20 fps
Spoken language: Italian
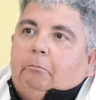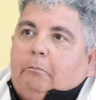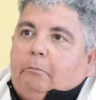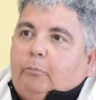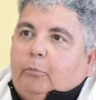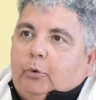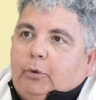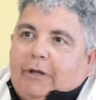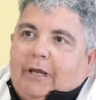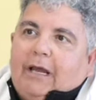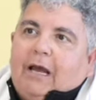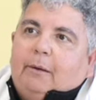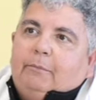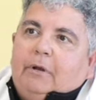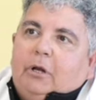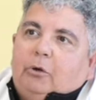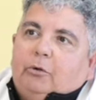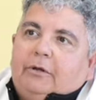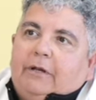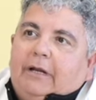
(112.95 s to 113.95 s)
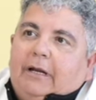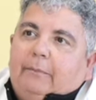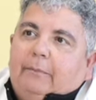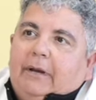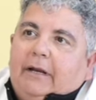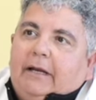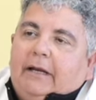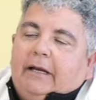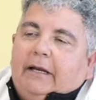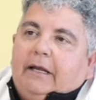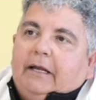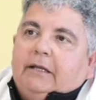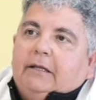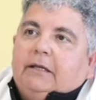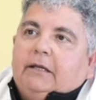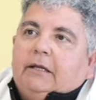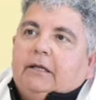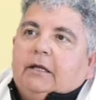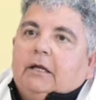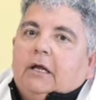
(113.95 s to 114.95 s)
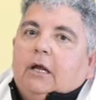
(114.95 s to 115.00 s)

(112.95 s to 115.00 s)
purché abbiano delle belle lenti.